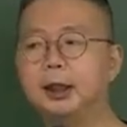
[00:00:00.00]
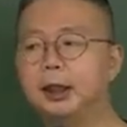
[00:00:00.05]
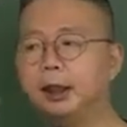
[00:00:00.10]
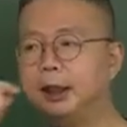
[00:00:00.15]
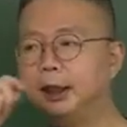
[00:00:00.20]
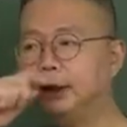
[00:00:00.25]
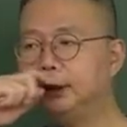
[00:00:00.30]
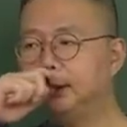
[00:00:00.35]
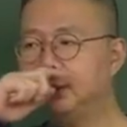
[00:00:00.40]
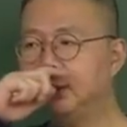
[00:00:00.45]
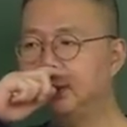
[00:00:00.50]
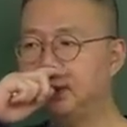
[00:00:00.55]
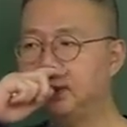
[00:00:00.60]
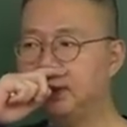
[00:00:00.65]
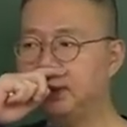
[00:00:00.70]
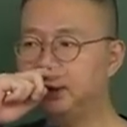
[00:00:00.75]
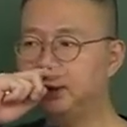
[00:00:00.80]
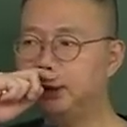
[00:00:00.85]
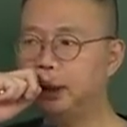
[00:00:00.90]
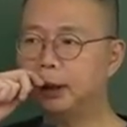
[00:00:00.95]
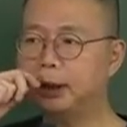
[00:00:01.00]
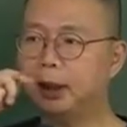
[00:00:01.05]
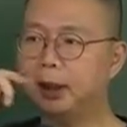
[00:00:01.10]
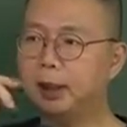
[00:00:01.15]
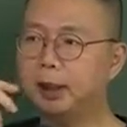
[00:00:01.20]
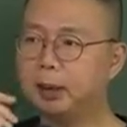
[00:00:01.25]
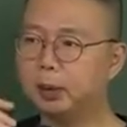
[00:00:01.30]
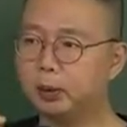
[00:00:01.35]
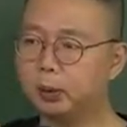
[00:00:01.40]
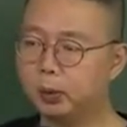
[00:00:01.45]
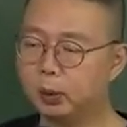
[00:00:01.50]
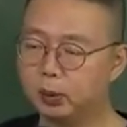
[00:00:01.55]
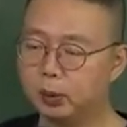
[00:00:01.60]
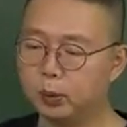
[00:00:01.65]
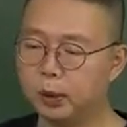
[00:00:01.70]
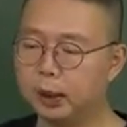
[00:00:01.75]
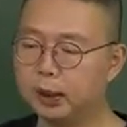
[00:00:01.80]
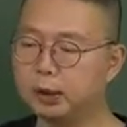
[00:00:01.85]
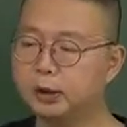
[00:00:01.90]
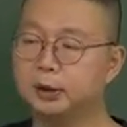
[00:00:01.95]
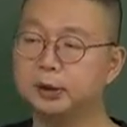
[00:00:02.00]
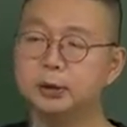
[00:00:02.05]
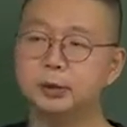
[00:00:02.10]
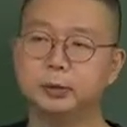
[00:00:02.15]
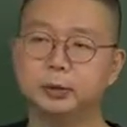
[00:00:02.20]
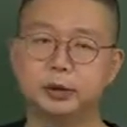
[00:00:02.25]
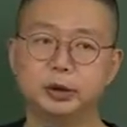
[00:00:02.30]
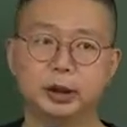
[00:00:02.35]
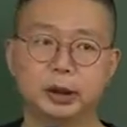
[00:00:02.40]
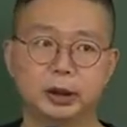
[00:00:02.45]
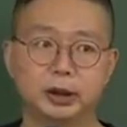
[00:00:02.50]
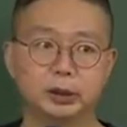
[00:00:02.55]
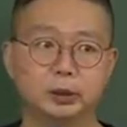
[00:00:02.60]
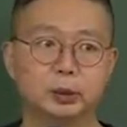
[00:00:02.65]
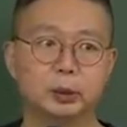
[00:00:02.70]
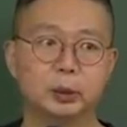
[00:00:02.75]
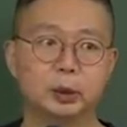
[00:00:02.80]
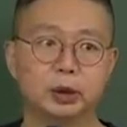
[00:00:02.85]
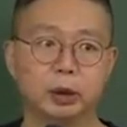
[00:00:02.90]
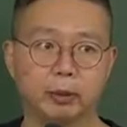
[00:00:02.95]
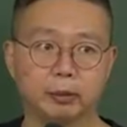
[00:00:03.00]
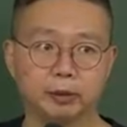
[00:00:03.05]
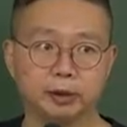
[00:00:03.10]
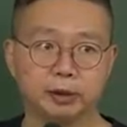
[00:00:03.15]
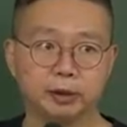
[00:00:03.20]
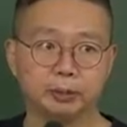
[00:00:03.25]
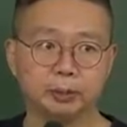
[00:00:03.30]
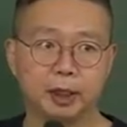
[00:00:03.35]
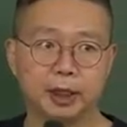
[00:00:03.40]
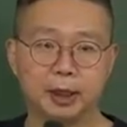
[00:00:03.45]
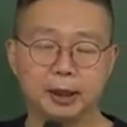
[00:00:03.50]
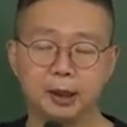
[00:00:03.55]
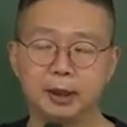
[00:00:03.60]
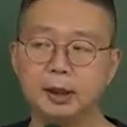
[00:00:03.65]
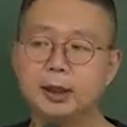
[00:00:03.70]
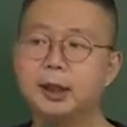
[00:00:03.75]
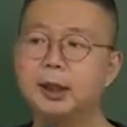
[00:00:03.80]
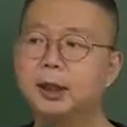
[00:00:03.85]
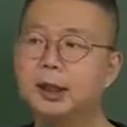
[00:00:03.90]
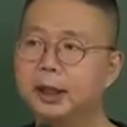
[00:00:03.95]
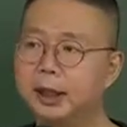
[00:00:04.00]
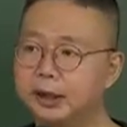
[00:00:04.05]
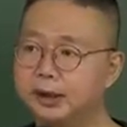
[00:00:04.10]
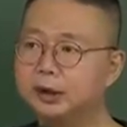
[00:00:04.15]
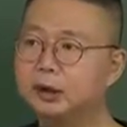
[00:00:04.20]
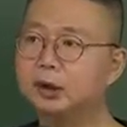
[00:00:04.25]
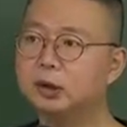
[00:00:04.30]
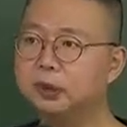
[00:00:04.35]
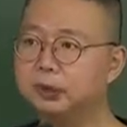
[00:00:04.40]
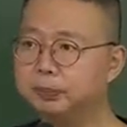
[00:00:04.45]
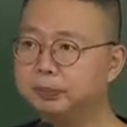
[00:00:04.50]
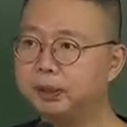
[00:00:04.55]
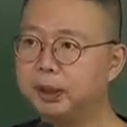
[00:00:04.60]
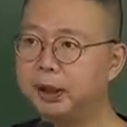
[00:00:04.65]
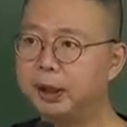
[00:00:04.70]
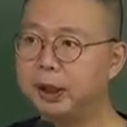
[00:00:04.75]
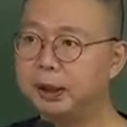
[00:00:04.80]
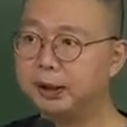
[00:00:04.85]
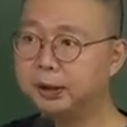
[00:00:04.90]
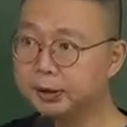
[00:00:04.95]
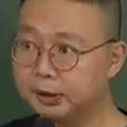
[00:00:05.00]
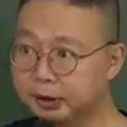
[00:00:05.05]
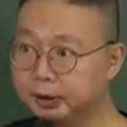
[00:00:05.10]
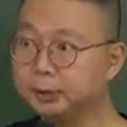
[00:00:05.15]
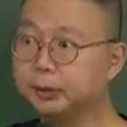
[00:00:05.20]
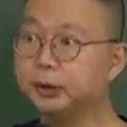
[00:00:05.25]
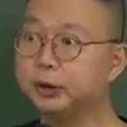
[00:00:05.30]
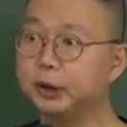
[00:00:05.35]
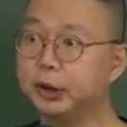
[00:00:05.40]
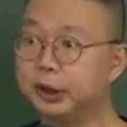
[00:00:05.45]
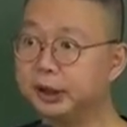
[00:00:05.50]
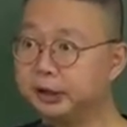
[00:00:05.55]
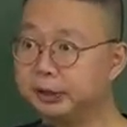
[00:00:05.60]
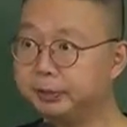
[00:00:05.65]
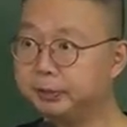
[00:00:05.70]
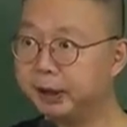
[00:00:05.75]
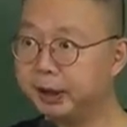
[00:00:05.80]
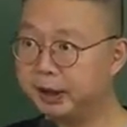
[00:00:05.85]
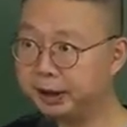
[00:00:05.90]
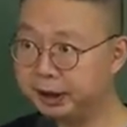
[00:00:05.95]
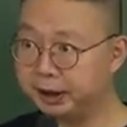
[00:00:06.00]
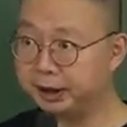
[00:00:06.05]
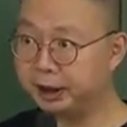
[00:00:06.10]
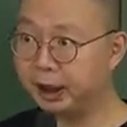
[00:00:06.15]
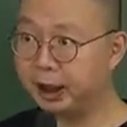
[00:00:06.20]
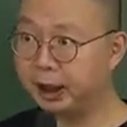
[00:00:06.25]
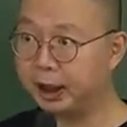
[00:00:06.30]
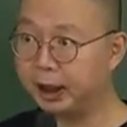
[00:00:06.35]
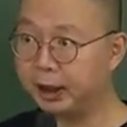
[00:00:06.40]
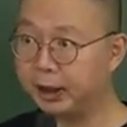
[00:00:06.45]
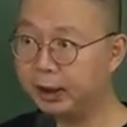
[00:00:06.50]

행정행위를 해달라고 요구하는 의무이행 소송이 없지만 행정심판에는 의무이행 심판이 있다.